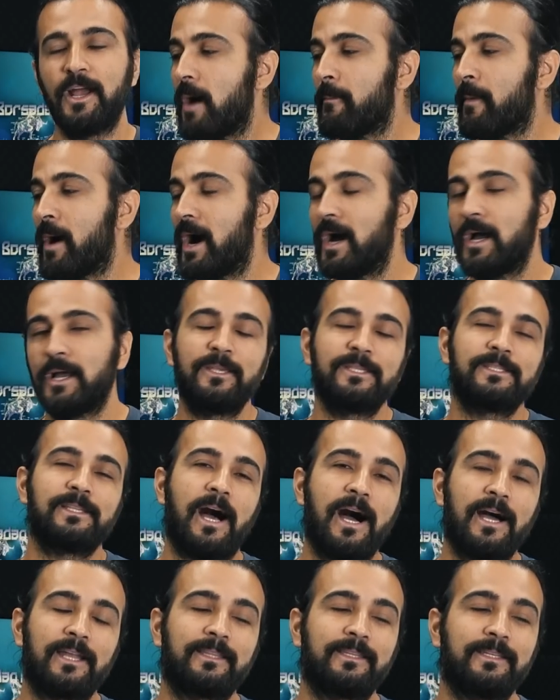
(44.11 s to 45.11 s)
Ama biz
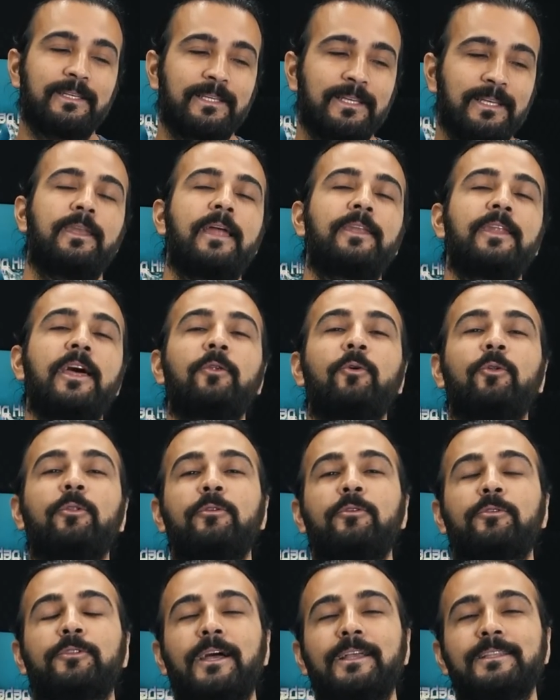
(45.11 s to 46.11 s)
artık neden
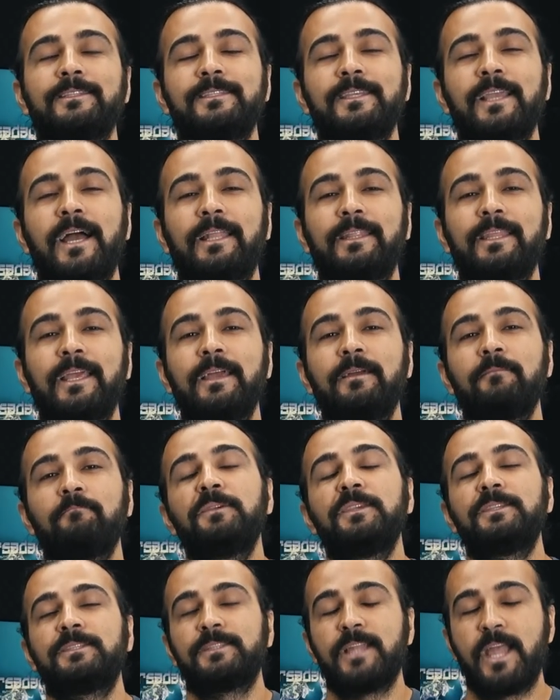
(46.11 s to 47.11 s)
oluyordan ziyade
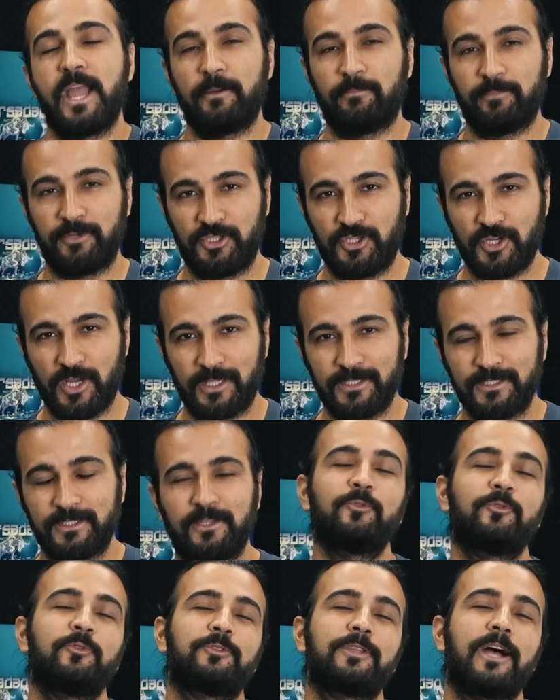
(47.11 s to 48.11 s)
biz ne yapacağız?
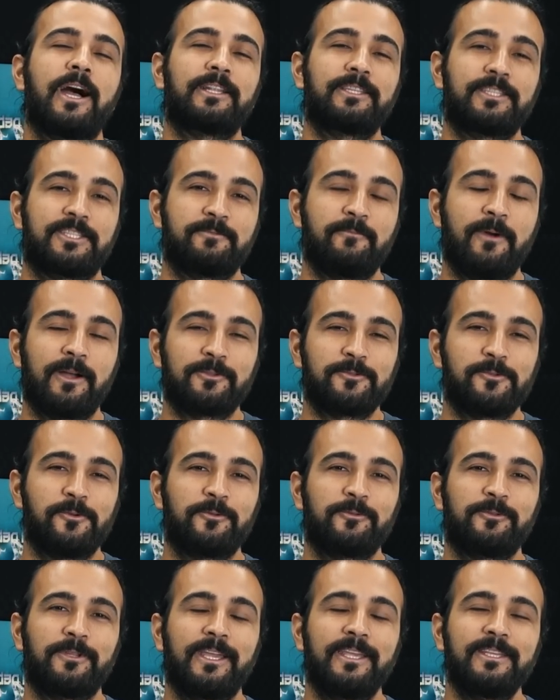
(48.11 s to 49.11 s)
Bunu tartışmak
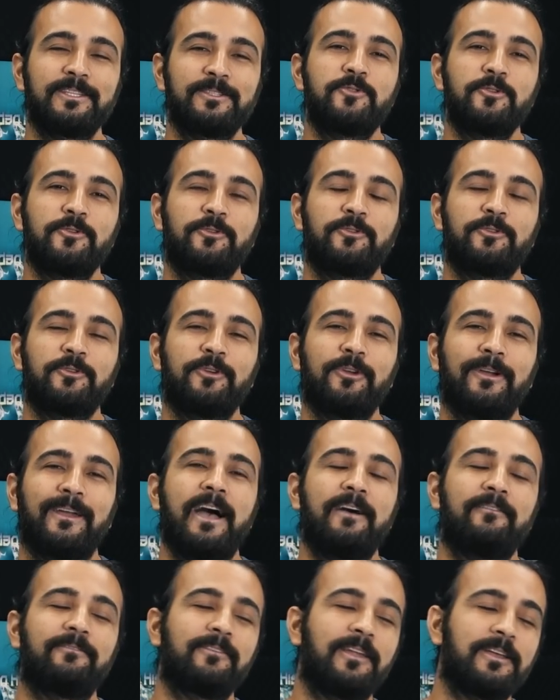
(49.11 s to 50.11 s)
zorundayız. Çünkü
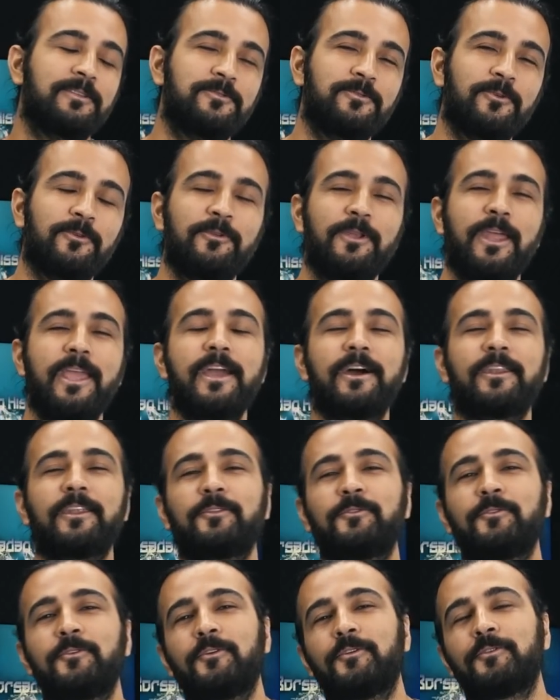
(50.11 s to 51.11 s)
enflasyonu ne
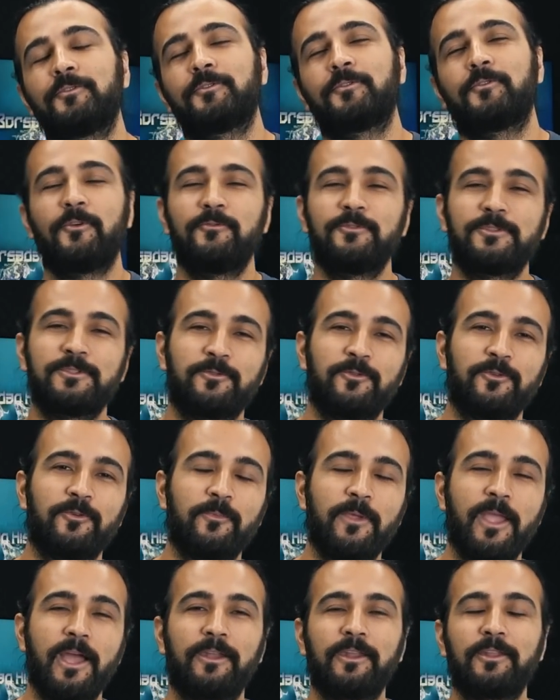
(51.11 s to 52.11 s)
yaratıyor? Döviz kuru
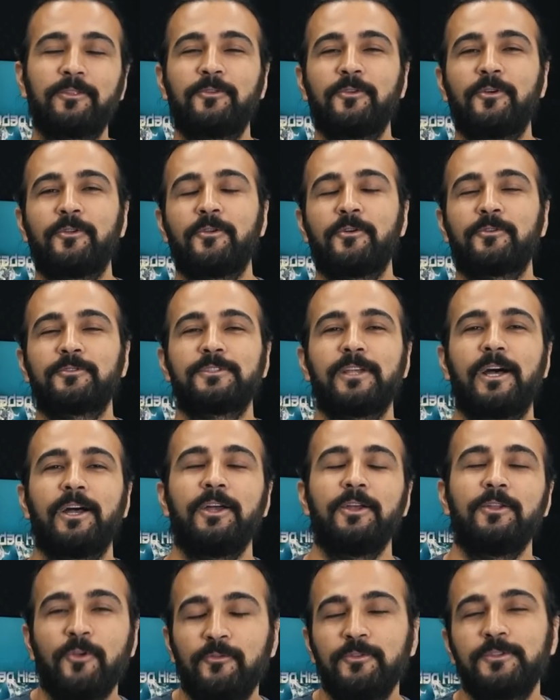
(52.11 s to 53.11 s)
mu yaratıyor
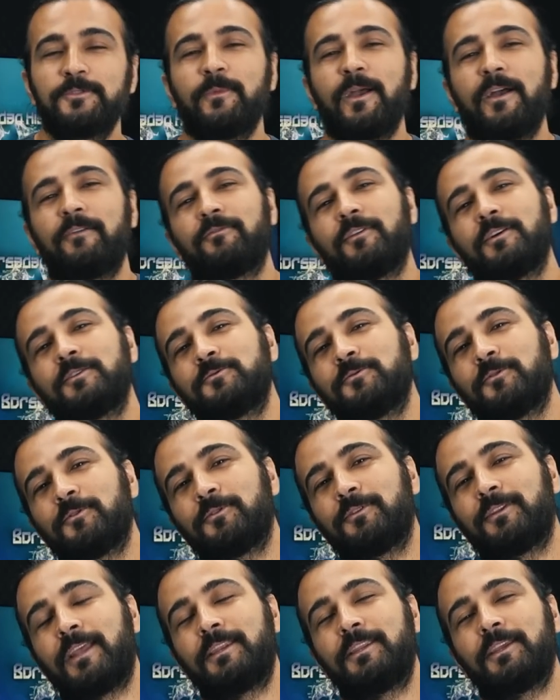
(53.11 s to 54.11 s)
yoksa döviz mi
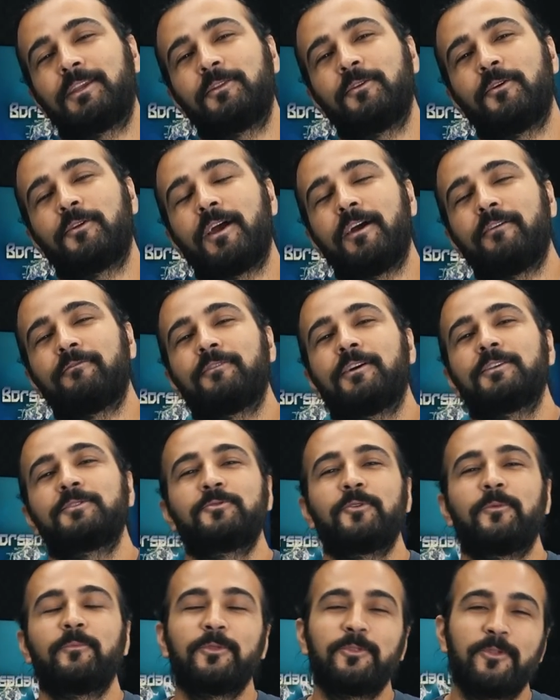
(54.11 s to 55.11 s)
enflasyonu tetikliyor?
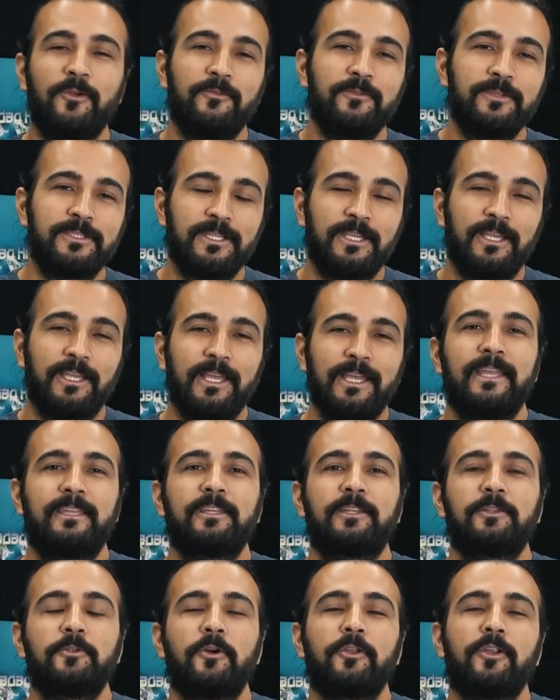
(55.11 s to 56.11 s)
Enflasyon mu dövizi
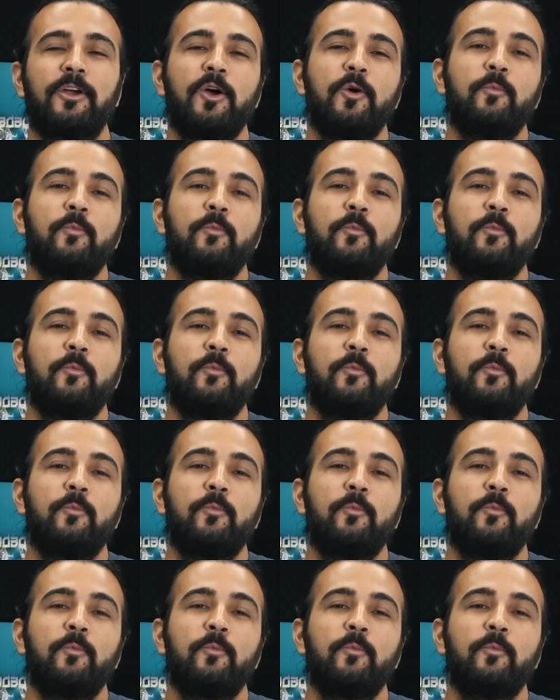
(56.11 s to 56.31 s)
tetikliyor?